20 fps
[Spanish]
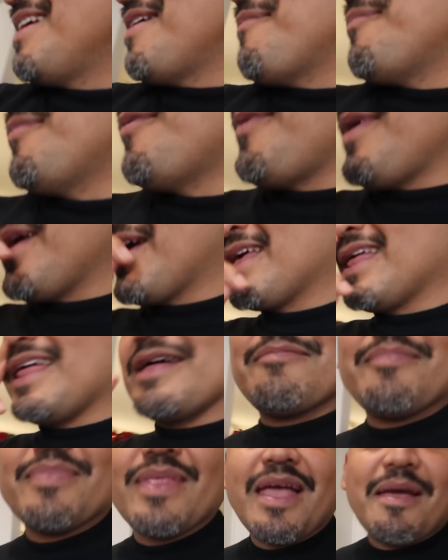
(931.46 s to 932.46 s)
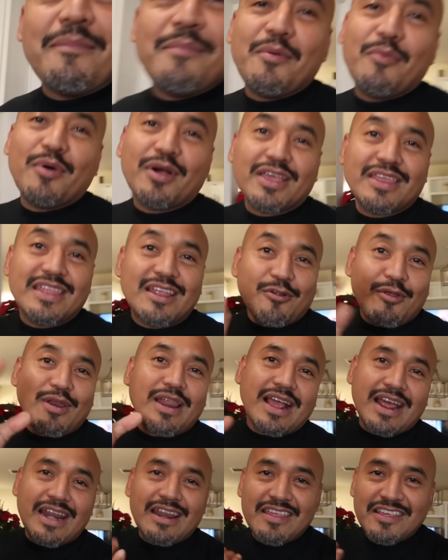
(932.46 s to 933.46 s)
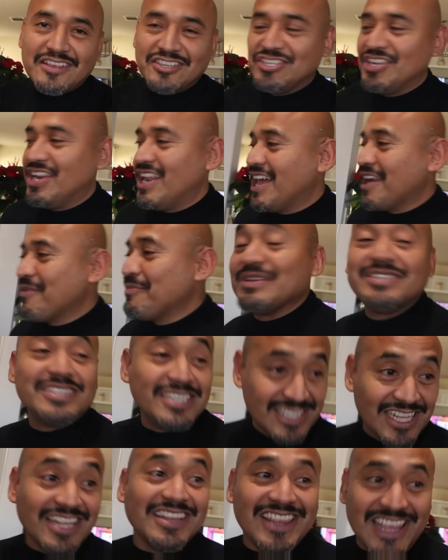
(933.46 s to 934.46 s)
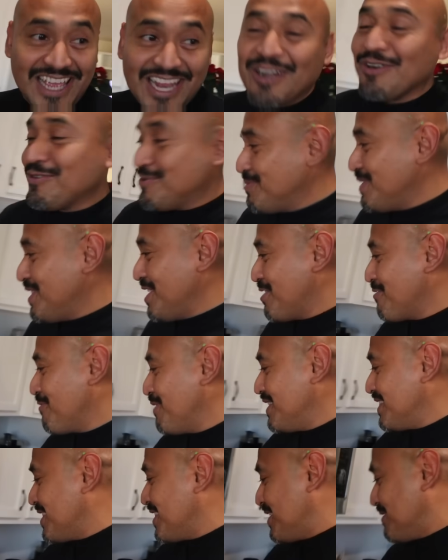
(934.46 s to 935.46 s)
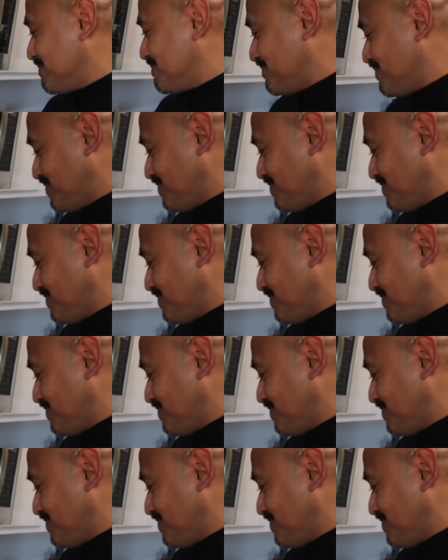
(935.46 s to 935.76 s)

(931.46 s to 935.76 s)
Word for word: Me voy, a quedar, con las ganas de enchilarme. Sí están tiernos, me di mm. cuenta.